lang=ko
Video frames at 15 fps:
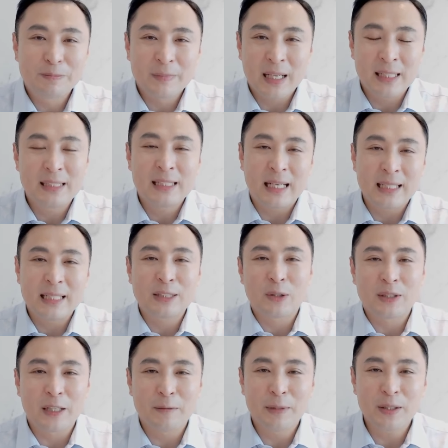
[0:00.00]
아직 안
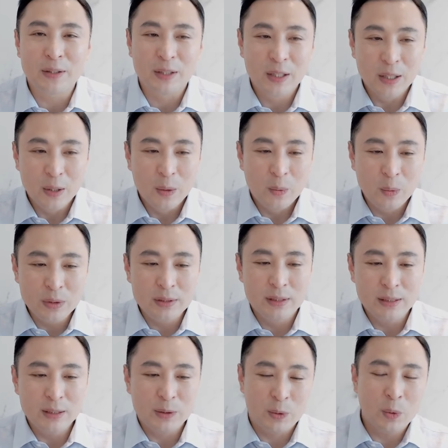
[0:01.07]
하셨다면
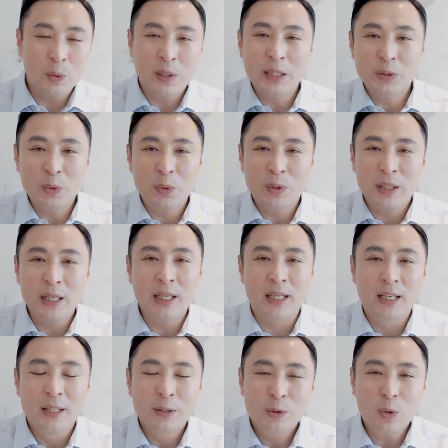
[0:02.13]
오늘 요렇게 저렇게
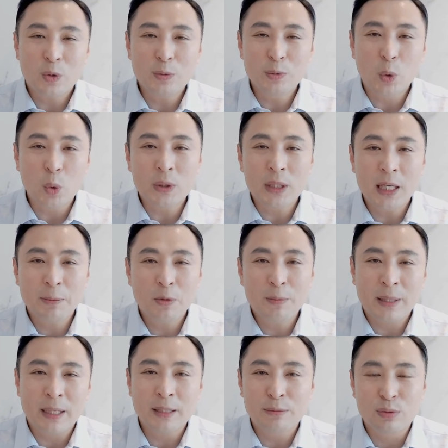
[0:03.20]
조금 조사해 볼
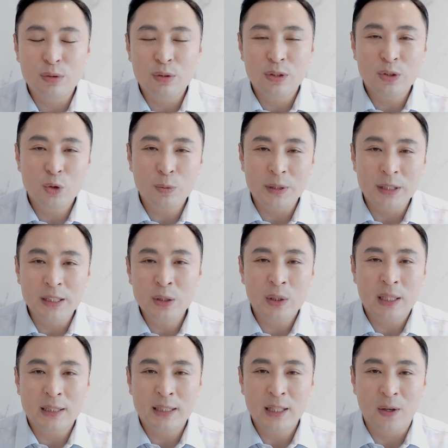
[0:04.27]
만한 물건들 좀 있는 것
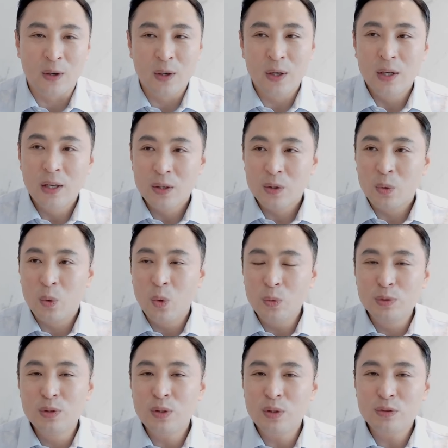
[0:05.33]
같아요. 그
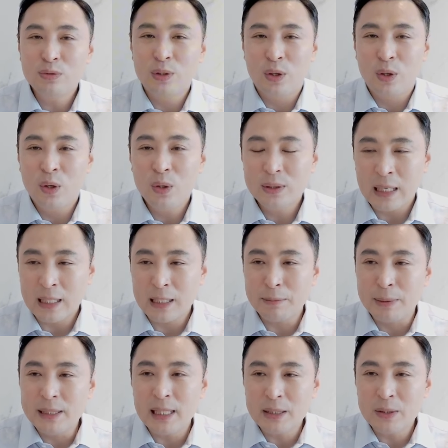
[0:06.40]
물건도요 약간
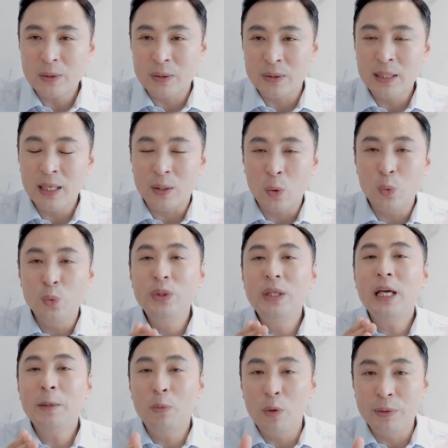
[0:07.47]
비싸서 그런데 그
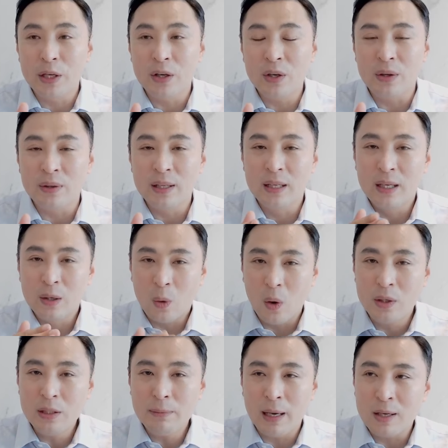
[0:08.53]
위에 보면
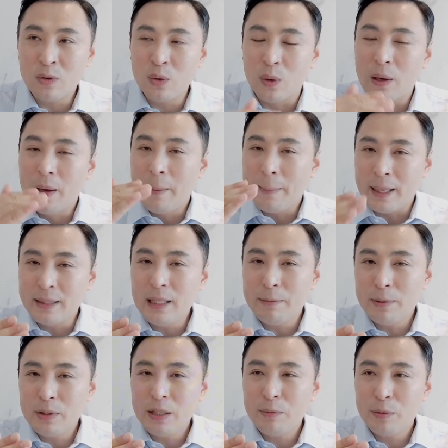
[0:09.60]
거기 말고
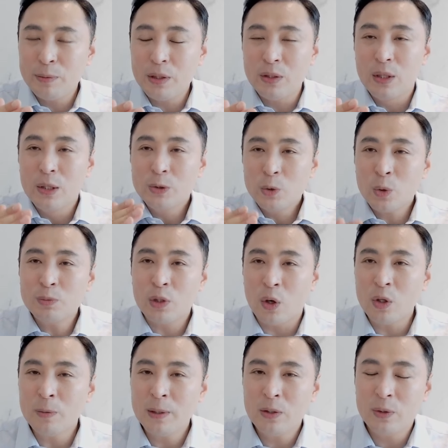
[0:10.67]
반대편에 보면 좀
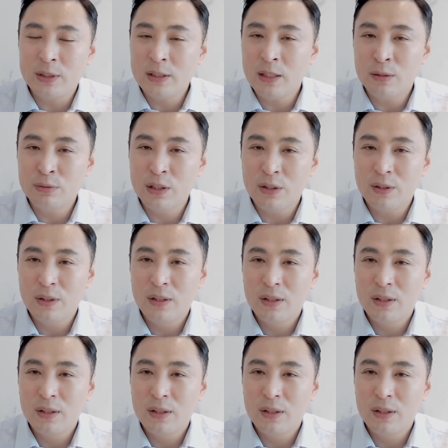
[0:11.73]
저렴한 거 있더라고요.